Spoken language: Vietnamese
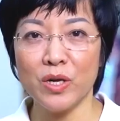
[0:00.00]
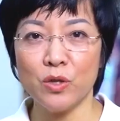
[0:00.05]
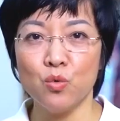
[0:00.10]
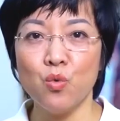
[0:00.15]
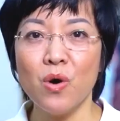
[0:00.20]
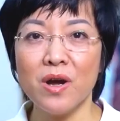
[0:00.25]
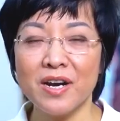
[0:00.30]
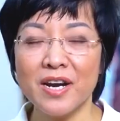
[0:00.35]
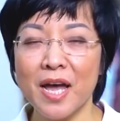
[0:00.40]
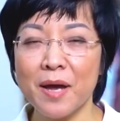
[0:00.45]
loại
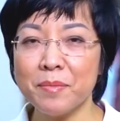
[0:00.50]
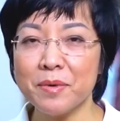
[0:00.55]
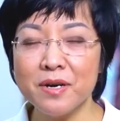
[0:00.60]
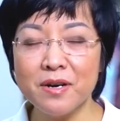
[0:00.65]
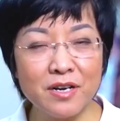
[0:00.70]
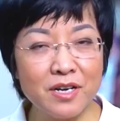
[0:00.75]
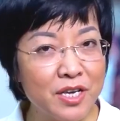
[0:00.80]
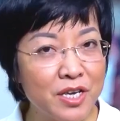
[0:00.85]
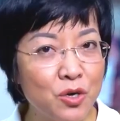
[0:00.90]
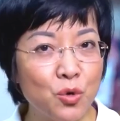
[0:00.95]
thuốc nam
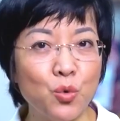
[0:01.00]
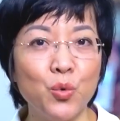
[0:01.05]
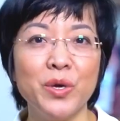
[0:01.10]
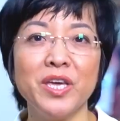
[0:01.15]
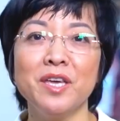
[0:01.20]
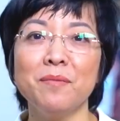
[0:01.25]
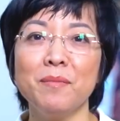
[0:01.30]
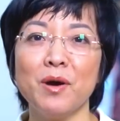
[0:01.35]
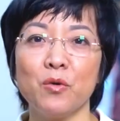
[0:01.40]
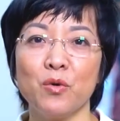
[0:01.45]
cực kỳ
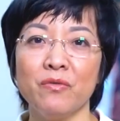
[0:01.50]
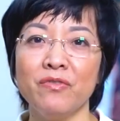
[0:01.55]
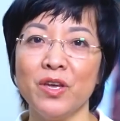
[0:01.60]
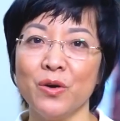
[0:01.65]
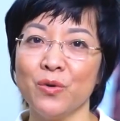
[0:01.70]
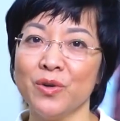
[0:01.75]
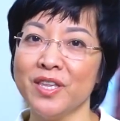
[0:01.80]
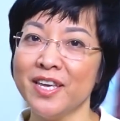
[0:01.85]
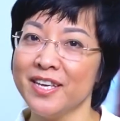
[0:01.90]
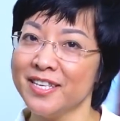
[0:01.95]
quý mà quý
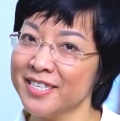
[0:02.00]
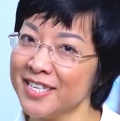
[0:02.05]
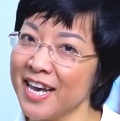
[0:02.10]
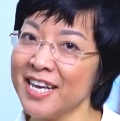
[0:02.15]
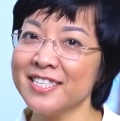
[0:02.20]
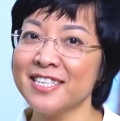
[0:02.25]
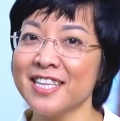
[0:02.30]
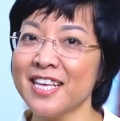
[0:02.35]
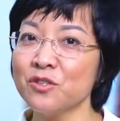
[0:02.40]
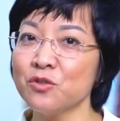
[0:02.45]
vị có thể
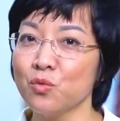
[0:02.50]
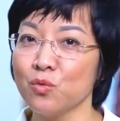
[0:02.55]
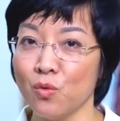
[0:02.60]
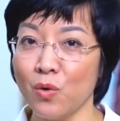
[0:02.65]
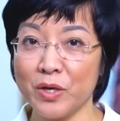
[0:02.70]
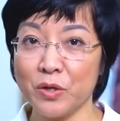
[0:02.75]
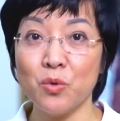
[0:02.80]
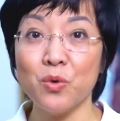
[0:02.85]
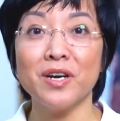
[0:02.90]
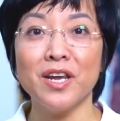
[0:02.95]
tra ra tác dụng
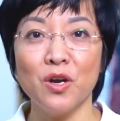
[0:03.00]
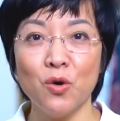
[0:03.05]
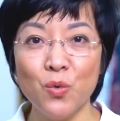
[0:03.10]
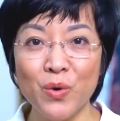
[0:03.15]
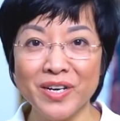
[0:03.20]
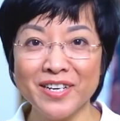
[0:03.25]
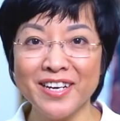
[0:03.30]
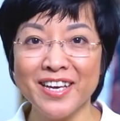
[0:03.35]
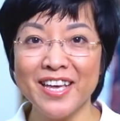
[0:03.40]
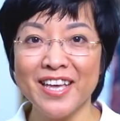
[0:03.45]
loại thuốc này
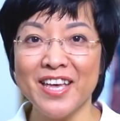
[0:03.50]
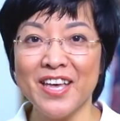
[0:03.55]
luôn,